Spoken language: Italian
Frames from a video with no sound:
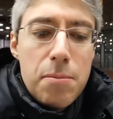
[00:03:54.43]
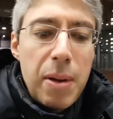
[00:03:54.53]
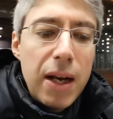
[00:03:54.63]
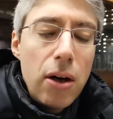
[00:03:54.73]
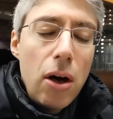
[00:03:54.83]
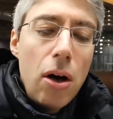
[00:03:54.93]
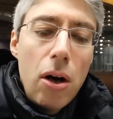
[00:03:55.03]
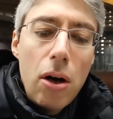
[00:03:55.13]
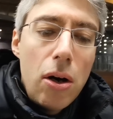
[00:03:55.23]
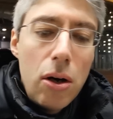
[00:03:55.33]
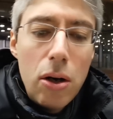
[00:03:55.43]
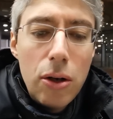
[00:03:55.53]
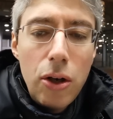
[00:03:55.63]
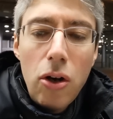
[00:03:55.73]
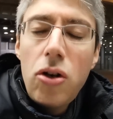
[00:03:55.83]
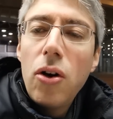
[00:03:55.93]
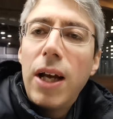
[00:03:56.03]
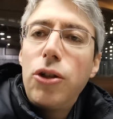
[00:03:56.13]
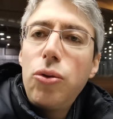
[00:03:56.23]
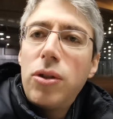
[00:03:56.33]
però non con
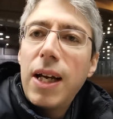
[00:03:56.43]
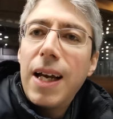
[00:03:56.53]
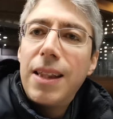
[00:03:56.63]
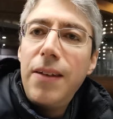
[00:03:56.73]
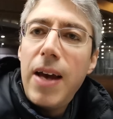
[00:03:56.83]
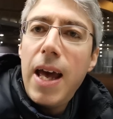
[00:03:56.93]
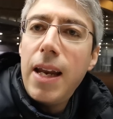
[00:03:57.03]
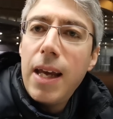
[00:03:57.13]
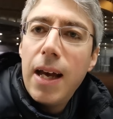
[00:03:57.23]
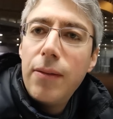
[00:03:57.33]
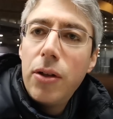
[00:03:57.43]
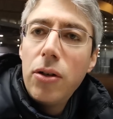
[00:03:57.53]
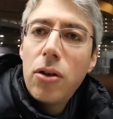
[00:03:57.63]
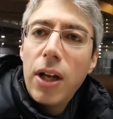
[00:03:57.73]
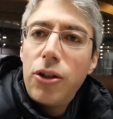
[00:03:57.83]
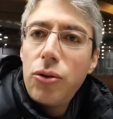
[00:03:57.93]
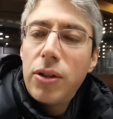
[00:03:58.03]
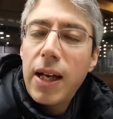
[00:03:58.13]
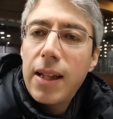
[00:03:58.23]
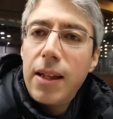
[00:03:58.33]
la giusta cattiveria, non con la
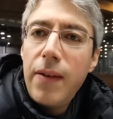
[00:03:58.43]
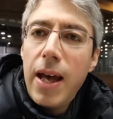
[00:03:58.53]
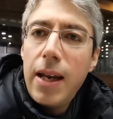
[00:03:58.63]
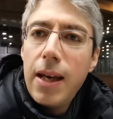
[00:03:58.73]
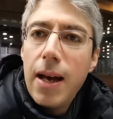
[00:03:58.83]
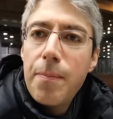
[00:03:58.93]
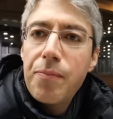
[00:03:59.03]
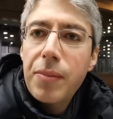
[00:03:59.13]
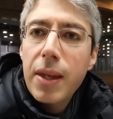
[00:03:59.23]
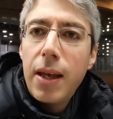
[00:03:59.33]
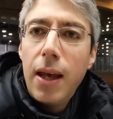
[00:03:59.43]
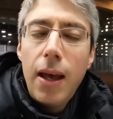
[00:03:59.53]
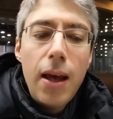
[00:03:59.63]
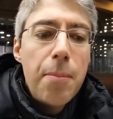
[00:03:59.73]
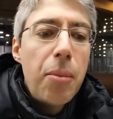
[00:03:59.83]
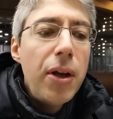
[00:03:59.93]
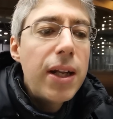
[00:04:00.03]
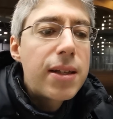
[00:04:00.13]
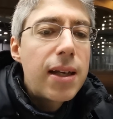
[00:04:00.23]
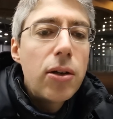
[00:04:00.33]
giusta cattiveria. E poi
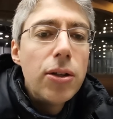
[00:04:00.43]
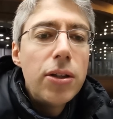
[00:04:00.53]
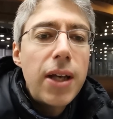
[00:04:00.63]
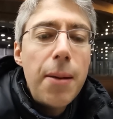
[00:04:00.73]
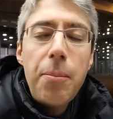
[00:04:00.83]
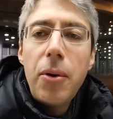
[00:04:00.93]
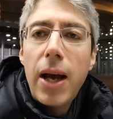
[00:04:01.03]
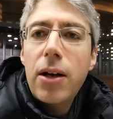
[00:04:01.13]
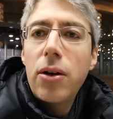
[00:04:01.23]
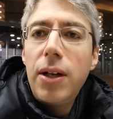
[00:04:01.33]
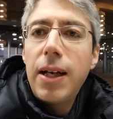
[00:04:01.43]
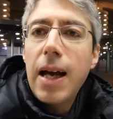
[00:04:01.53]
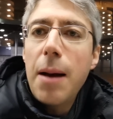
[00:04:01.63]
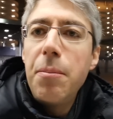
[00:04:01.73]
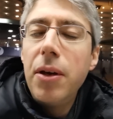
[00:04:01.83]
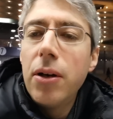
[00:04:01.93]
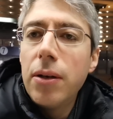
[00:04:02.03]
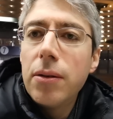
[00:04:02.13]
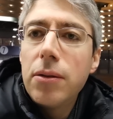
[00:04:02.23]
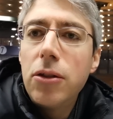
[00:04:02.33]
nel secondo tempo, ecco, il
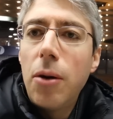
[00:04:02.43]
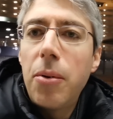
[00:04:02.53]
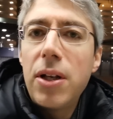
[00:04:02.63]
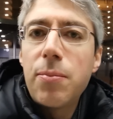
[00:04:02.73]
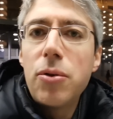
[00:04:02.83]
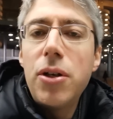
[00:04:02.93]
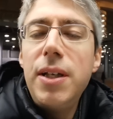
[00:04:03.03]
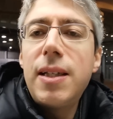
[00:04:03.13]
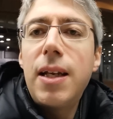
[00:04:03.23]
cambio dopo l'espulsione di